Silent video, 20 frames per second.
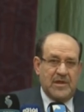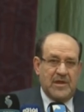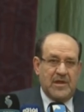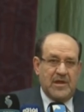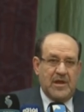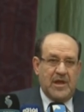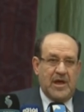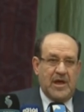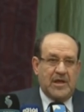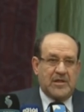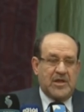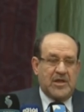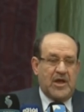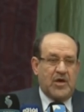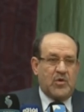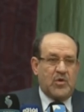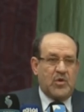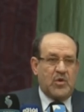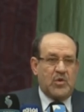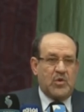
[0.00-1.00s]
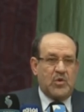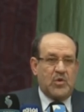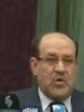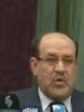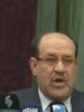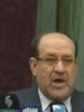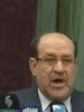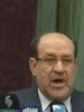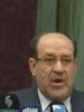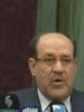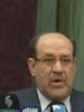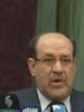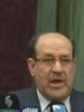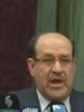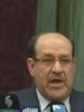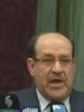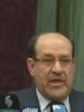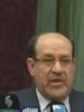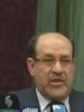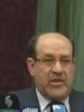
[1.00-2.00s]
لا تأخذوا
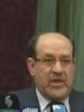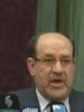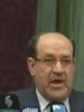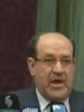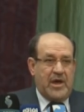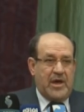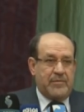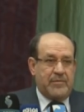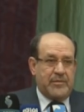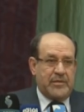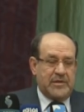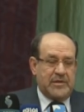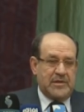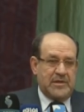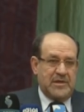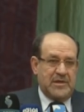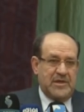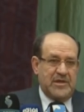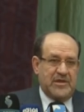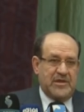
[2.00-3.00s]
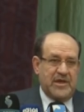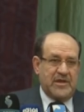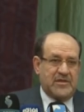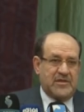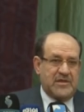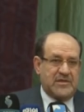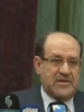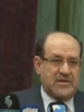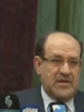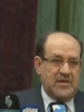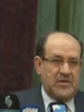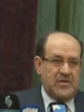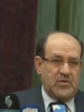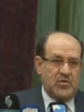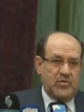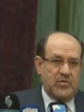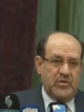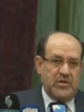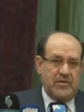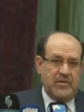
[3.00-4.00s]
هؤلاء الذئاب لكي
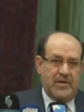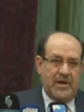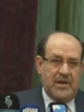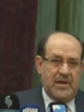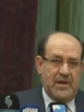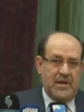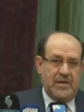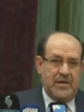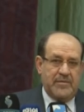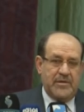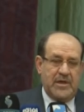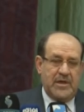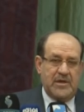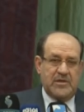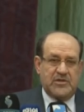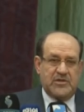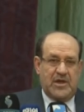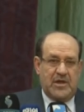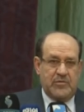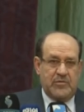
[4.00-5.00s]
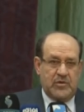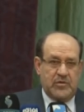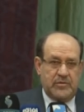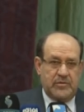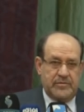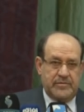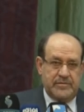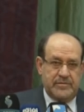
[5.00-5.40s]
تستعينوا بهم على ابناء شعبكم